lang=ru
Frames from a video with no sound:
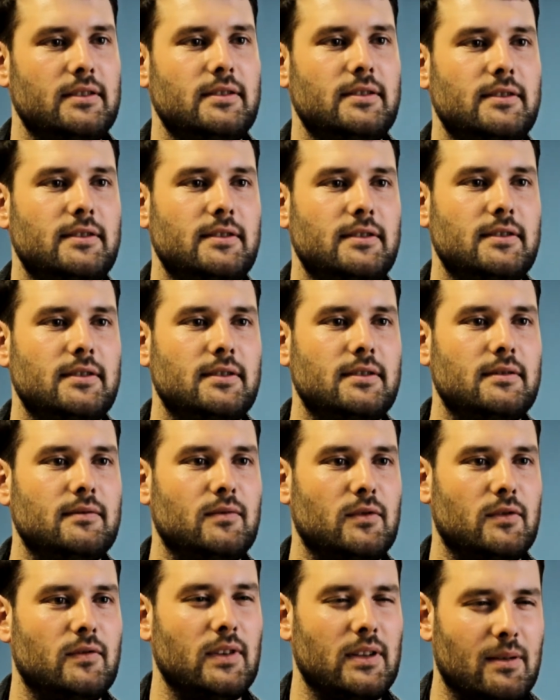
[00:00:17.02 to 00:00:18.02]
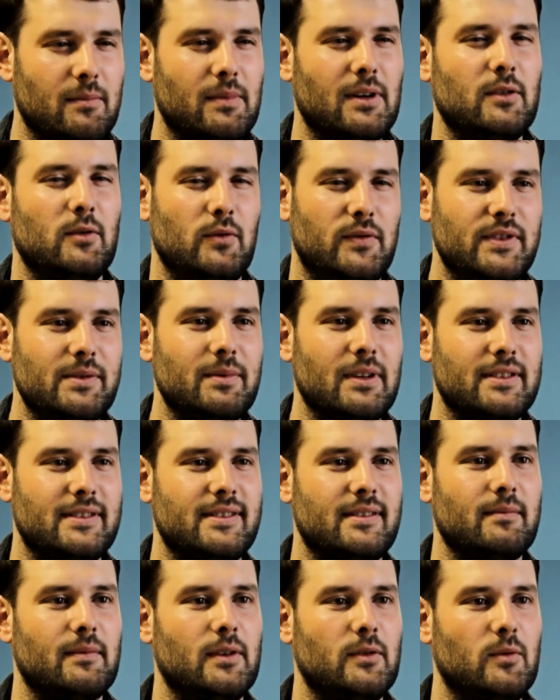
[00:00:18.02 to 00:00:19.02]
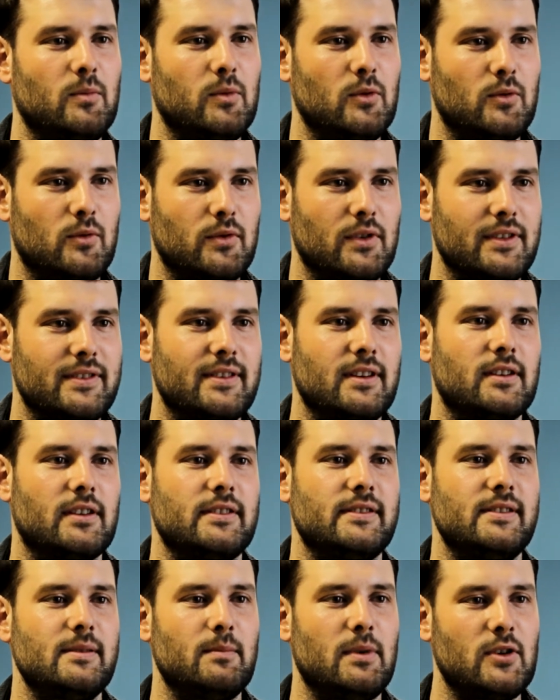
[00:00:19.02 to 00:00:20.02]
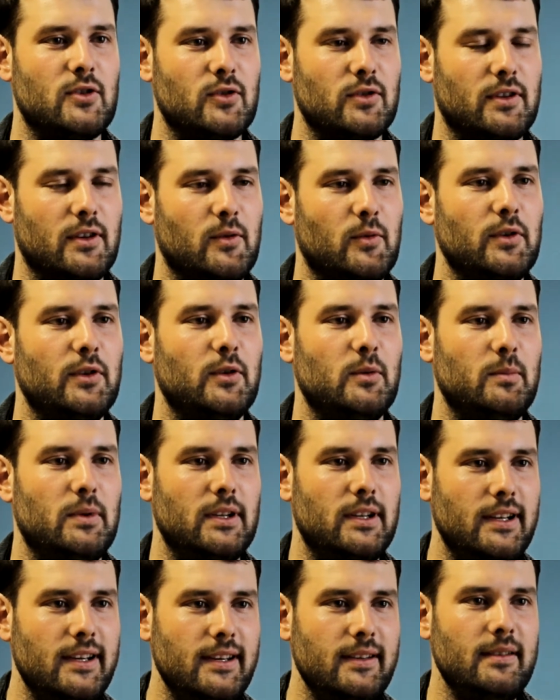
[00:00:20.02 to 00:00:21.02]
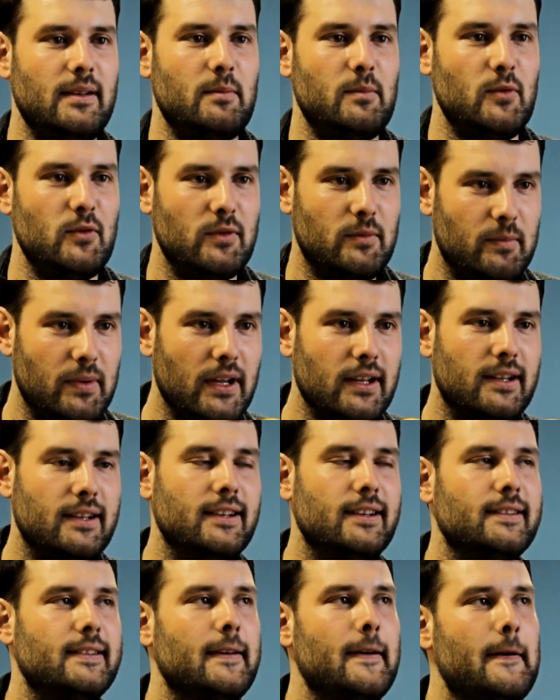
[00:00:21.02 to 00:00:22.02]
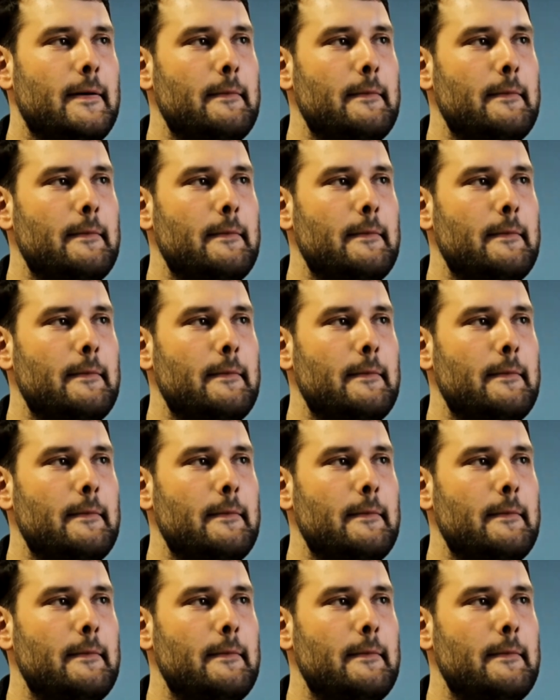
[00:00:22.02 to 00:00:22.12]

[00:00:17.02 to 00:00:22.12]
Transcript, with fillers: Э, вот в этом году, в 2017 году будет у нас как раз небольшой такой юбилей, нам будет 5 лет.